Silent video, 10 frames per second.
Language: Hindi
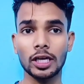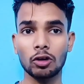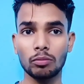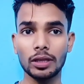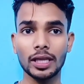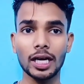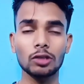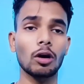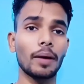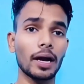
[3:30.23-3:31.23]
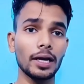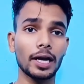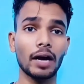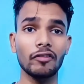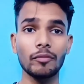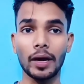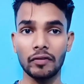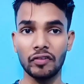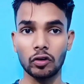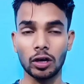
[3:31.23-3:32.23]
कुछ देखने को मिलता है तो हमारे लिए काफी
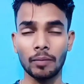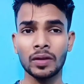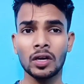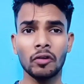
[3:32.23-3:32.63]
बेनिफिट होगा